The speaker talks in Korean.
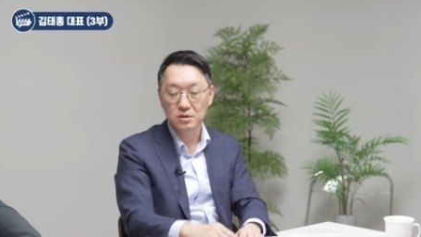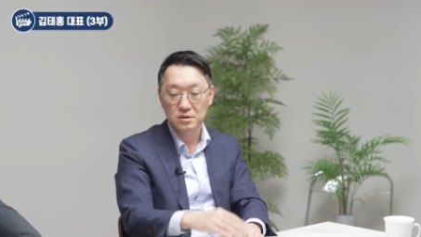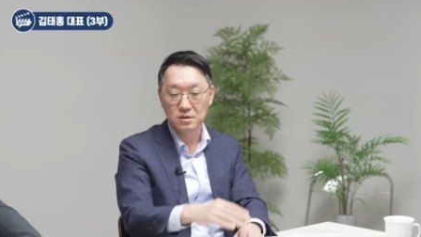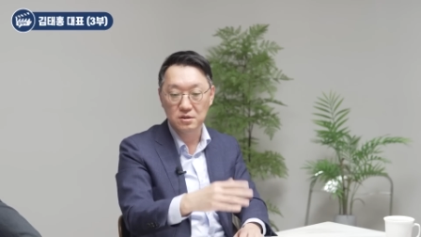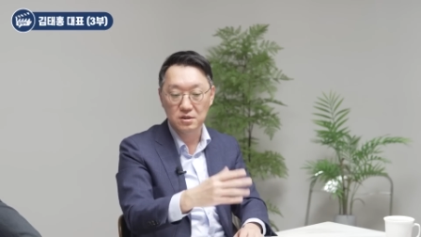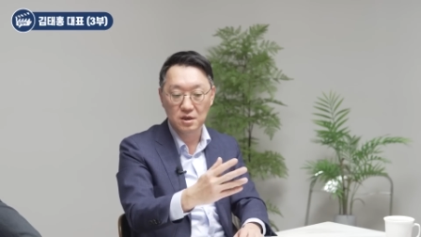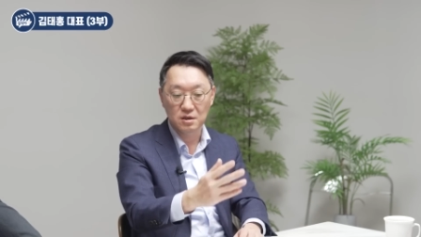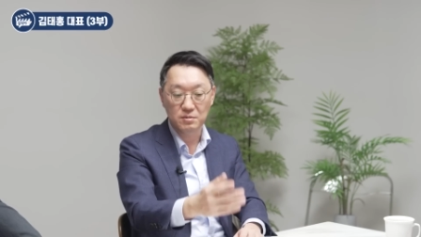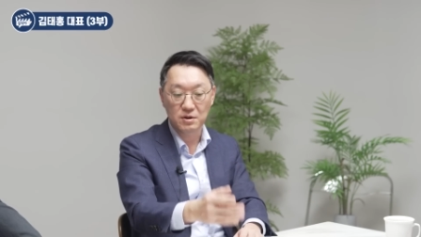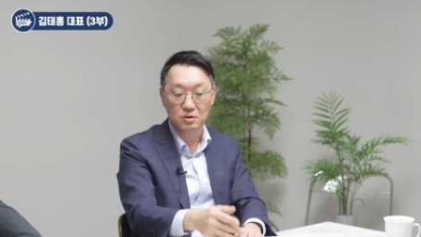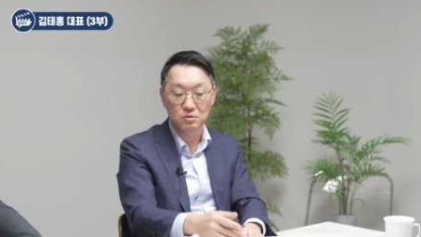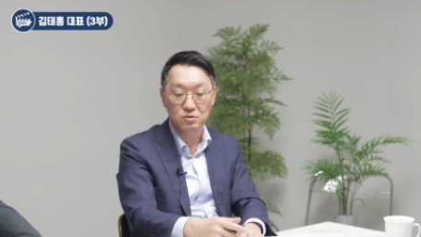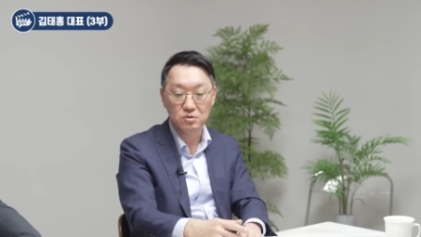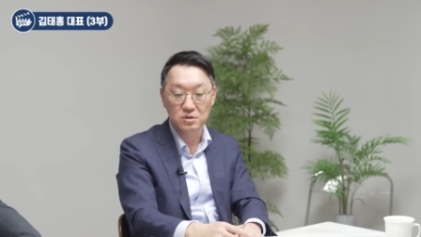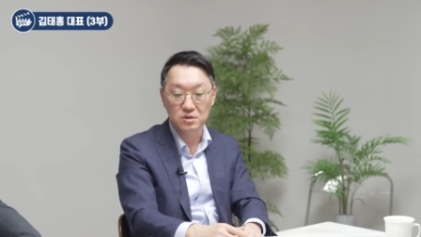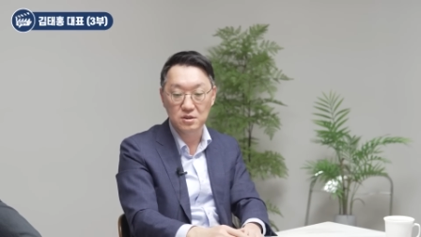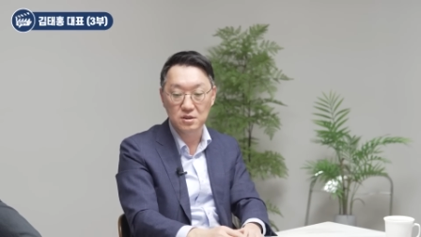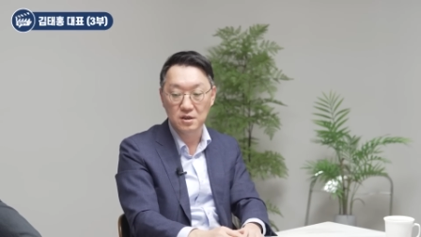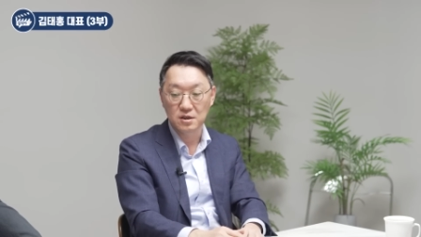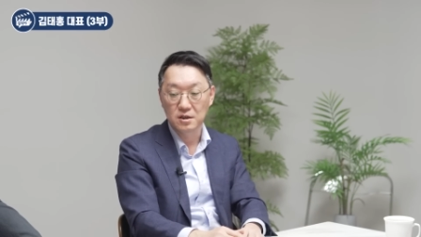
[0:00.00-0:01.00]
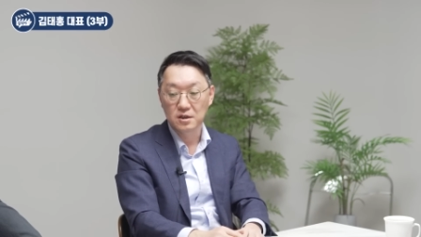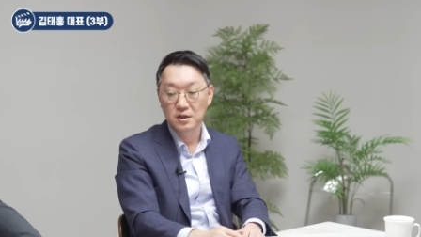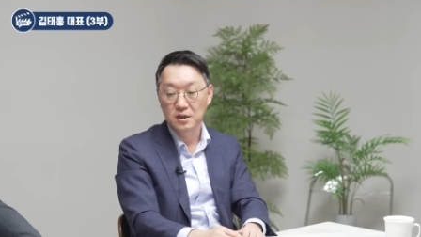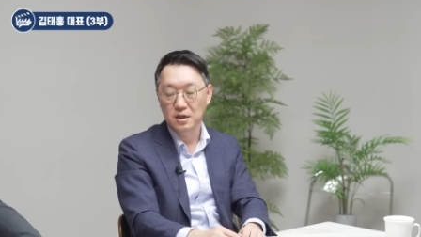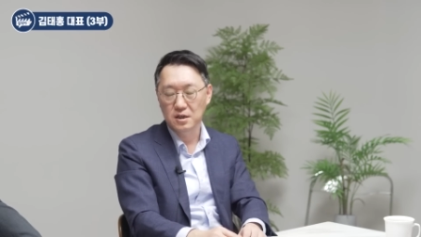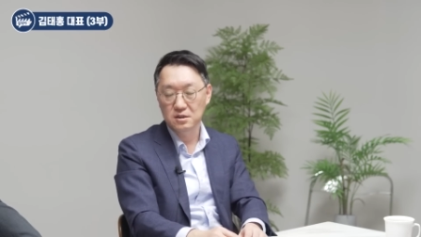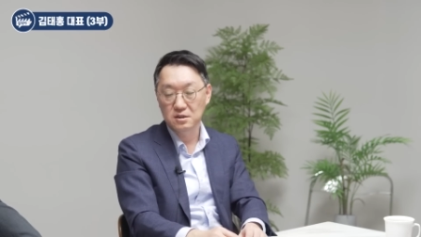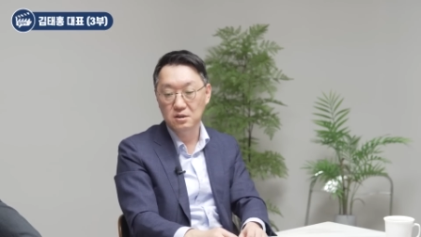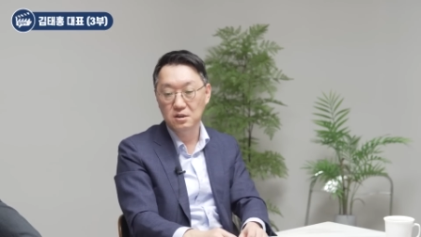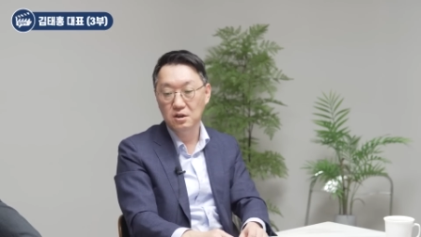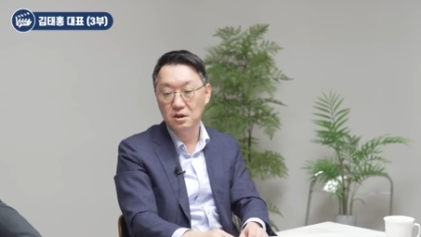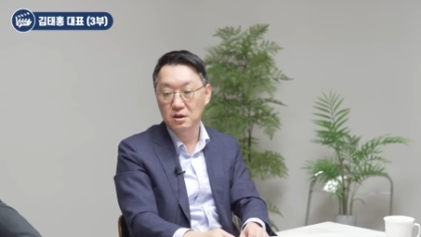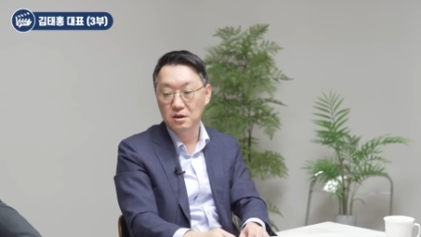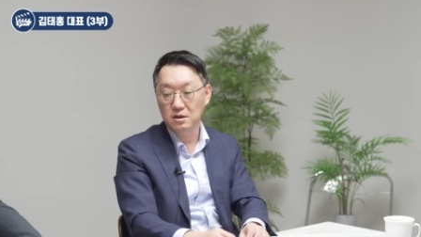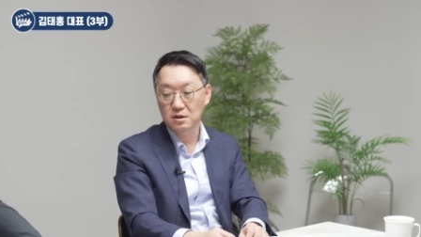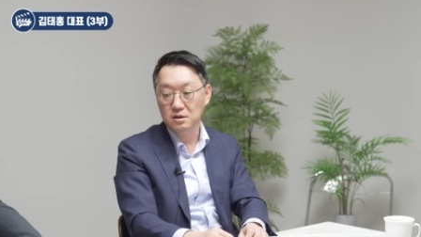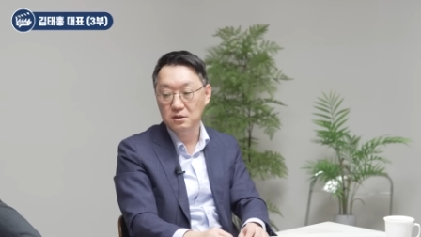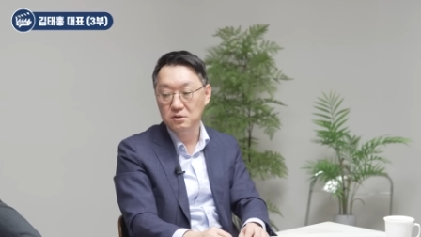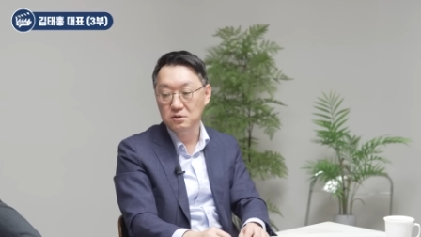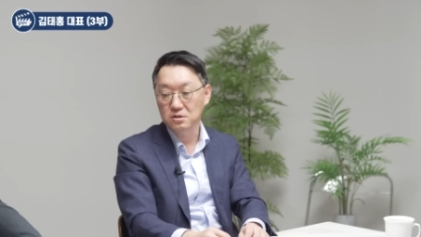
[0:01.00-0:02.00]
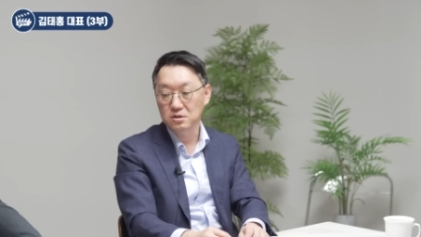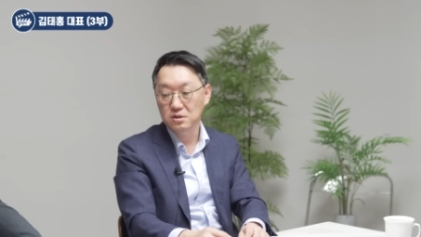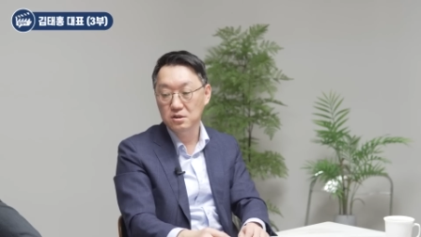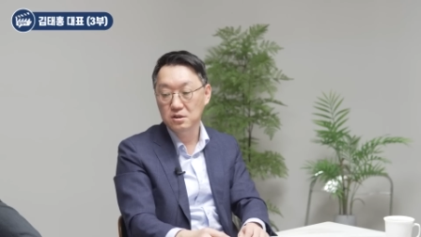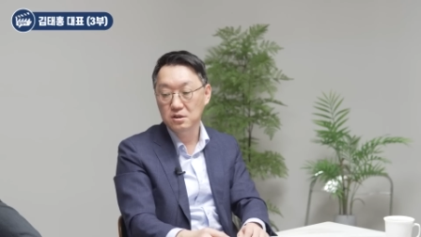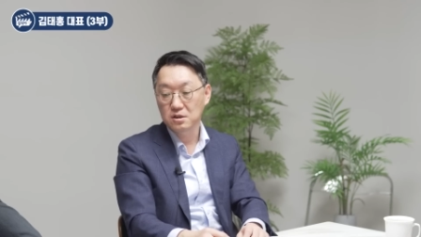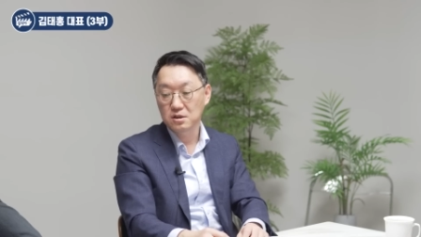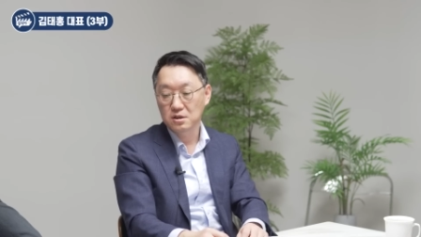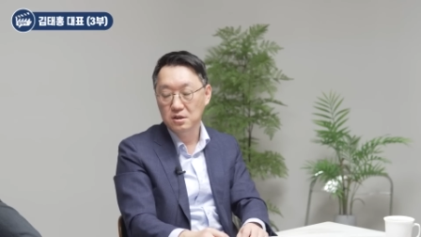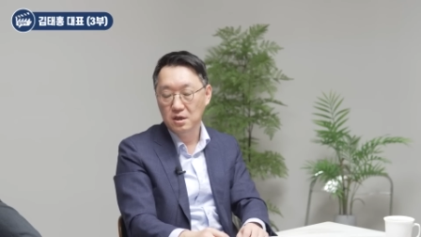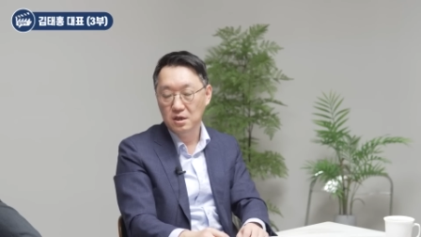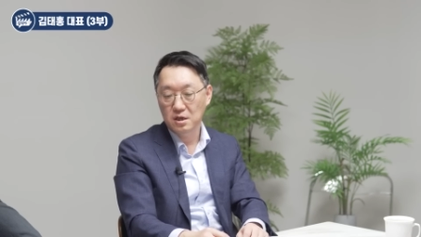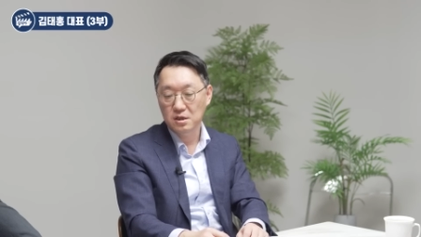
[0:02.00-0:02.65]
네. 그게 바로 이제 SDI라든지 음.